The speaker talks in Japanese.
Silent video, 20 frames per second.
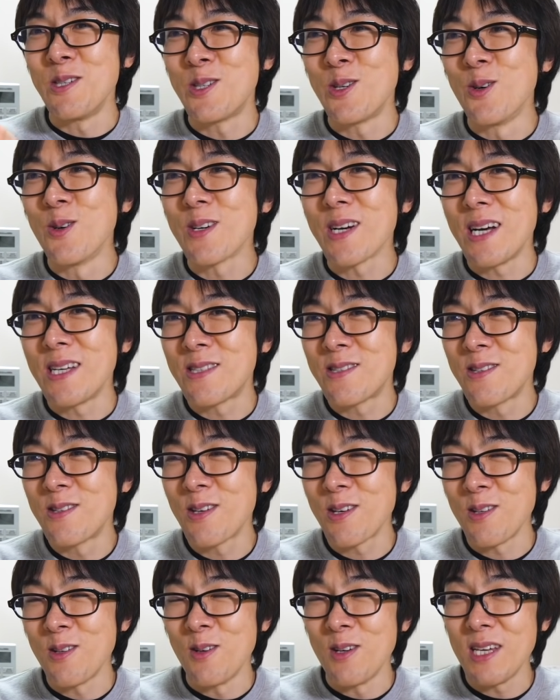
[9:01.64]
う紹介す
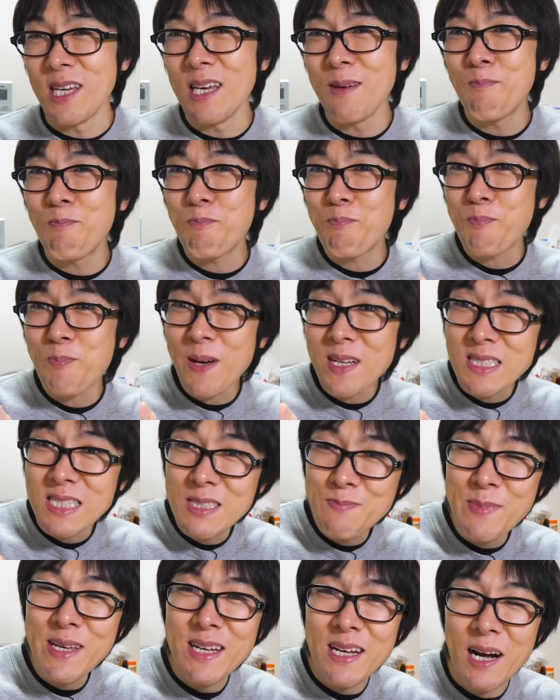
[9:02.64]
る時の一
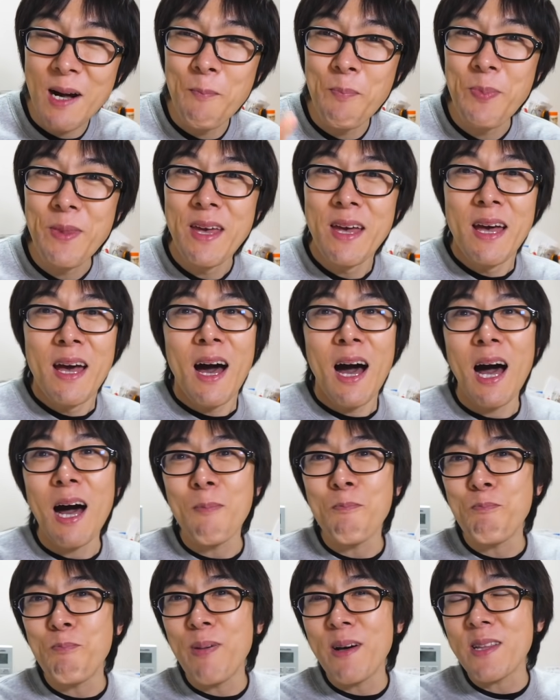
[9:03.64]
発目が、
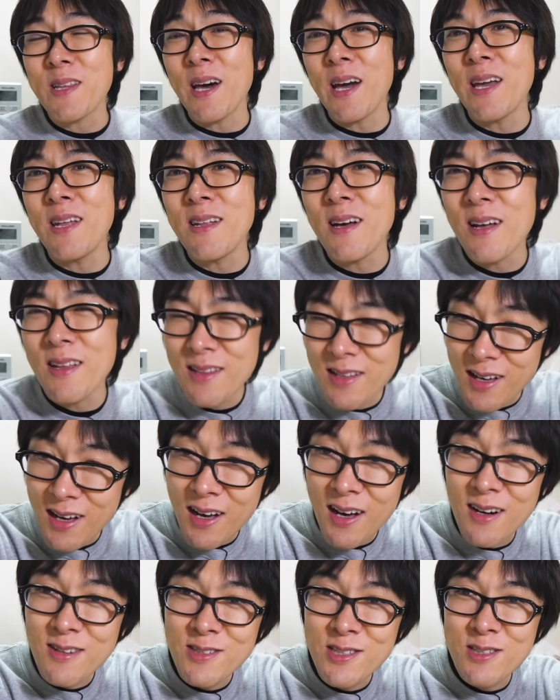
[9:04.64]
葉っぱ体なん
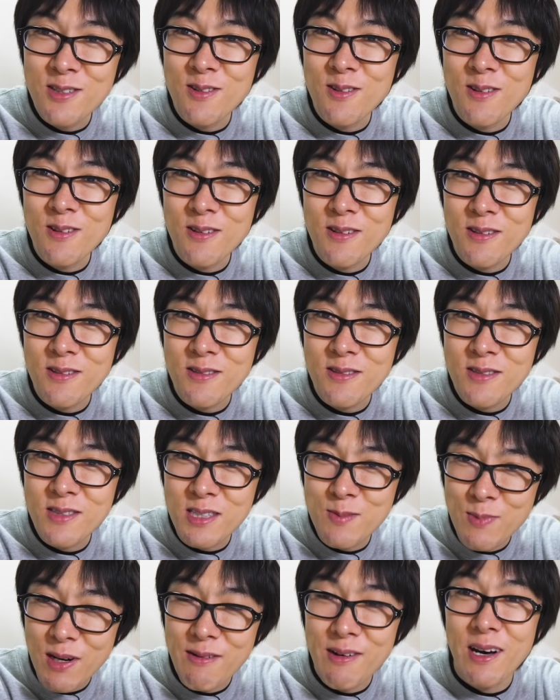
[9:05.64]
だ、うちの
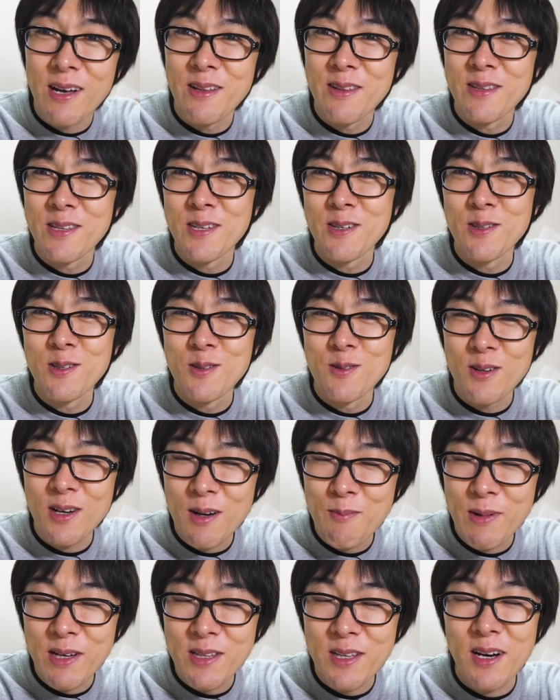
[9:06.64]
妻はっていうの
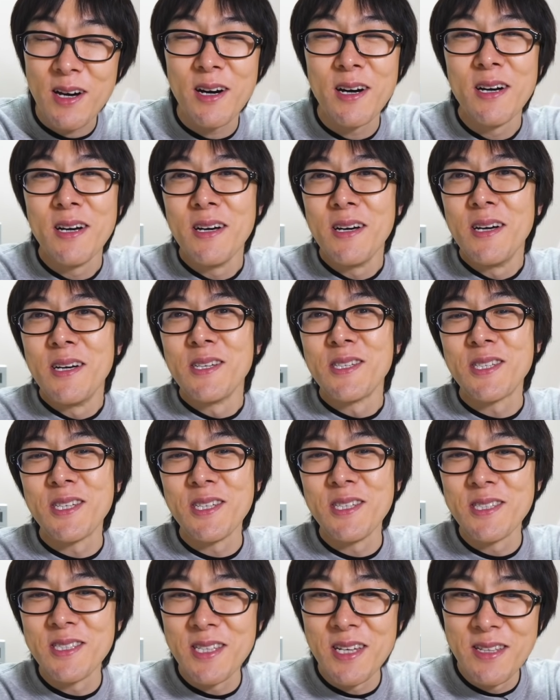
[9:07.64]
がまた、
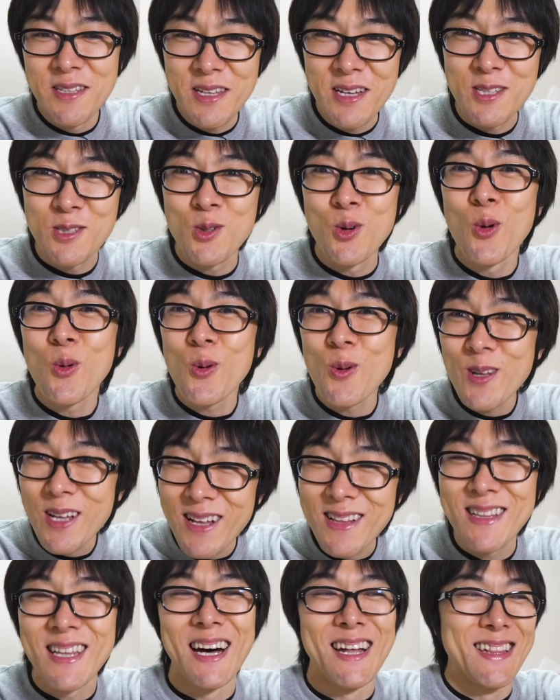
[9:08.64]
新鮮でそこ
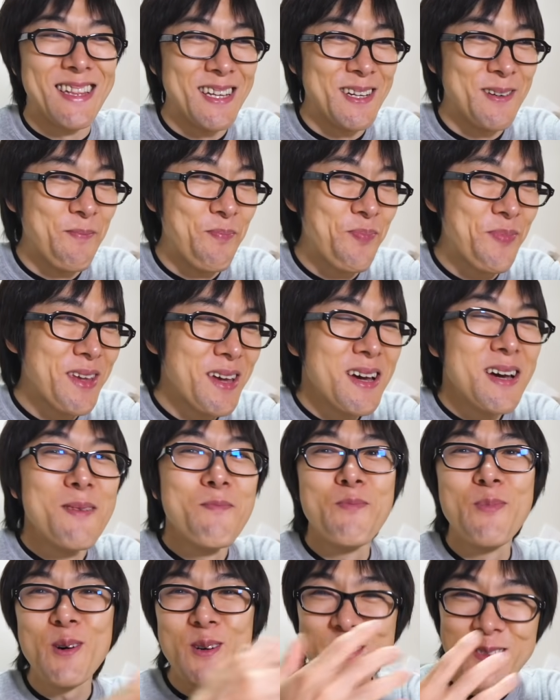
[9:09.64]
なんだっていう
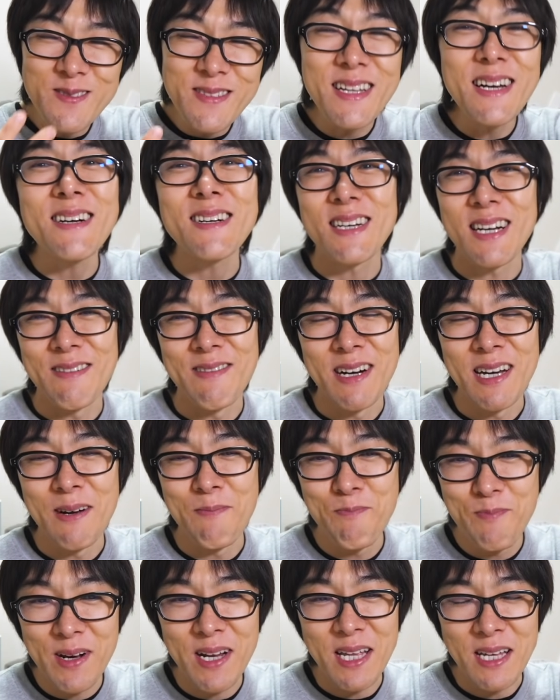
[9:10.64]
僕なんかは
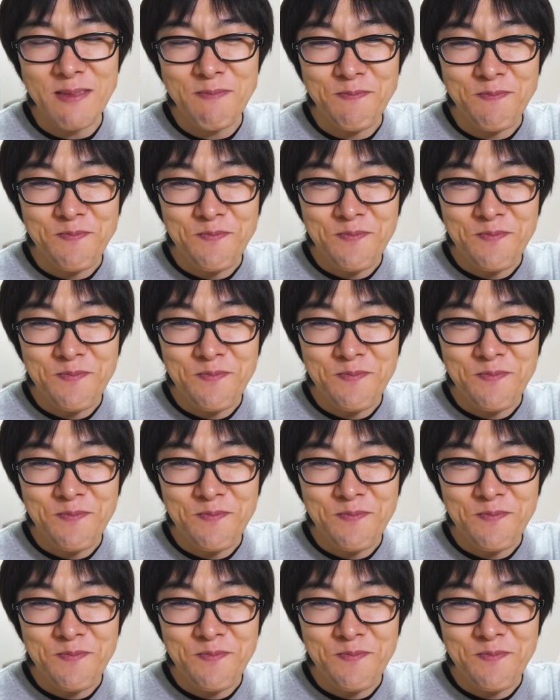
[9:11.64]
やっぱり